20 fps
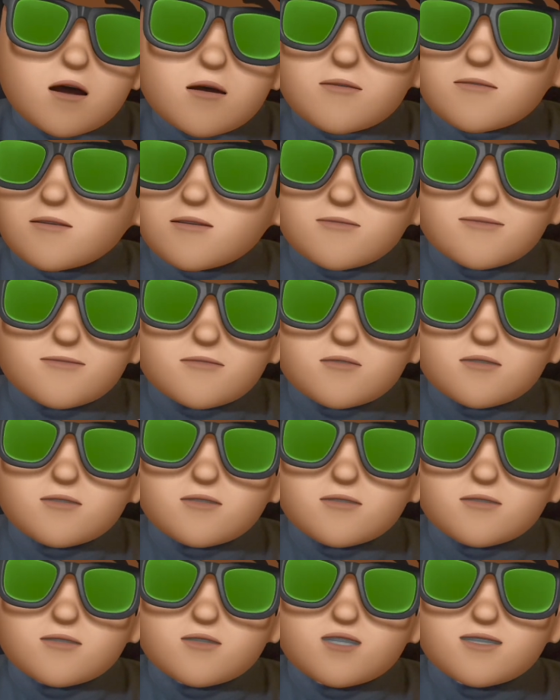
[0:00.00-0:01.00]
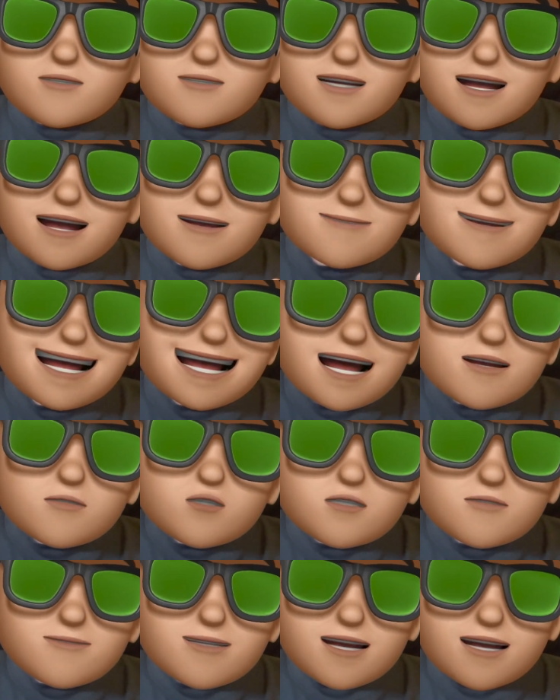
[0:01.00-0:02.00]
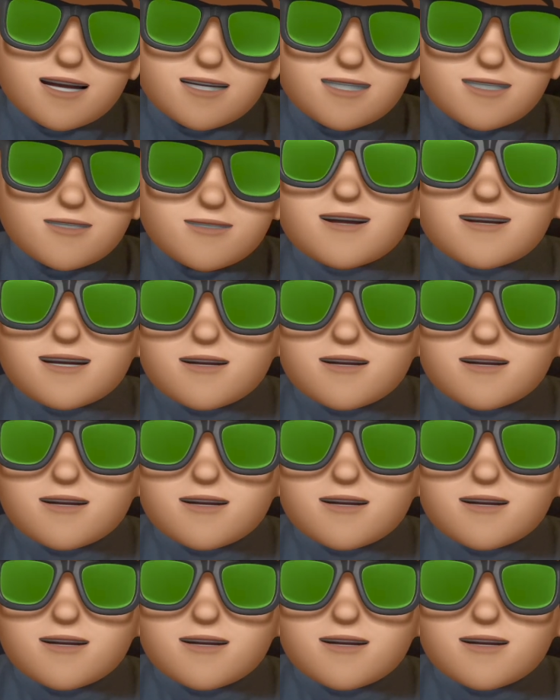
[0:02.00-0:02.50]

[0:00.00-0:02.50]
o por fondos de mercados emergentes.